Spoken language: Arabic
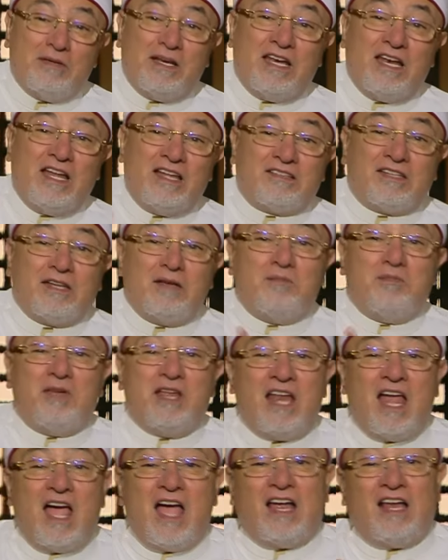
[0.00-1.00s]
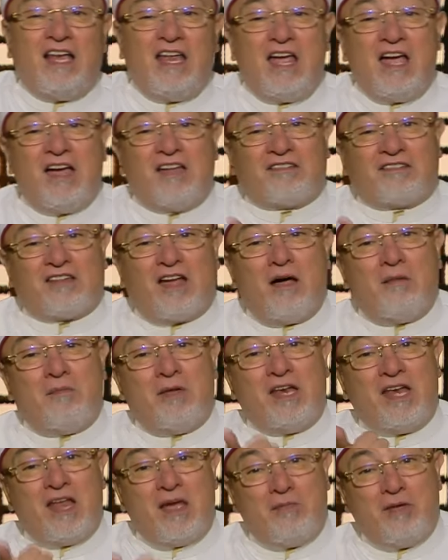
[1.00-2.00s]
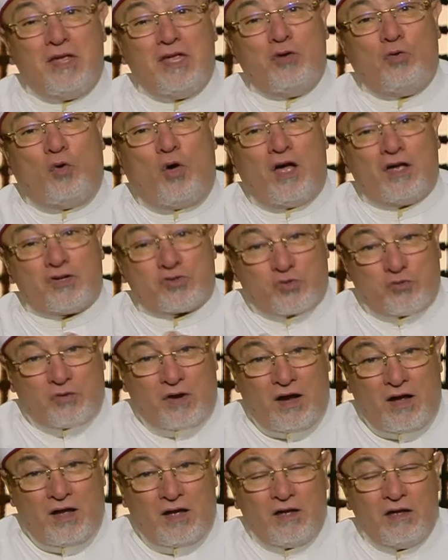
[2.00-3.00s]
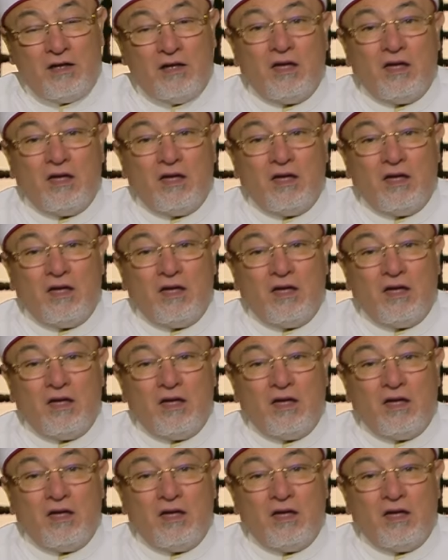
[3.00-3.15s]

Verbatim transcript: التي من أجلها صام النبي عاشوراء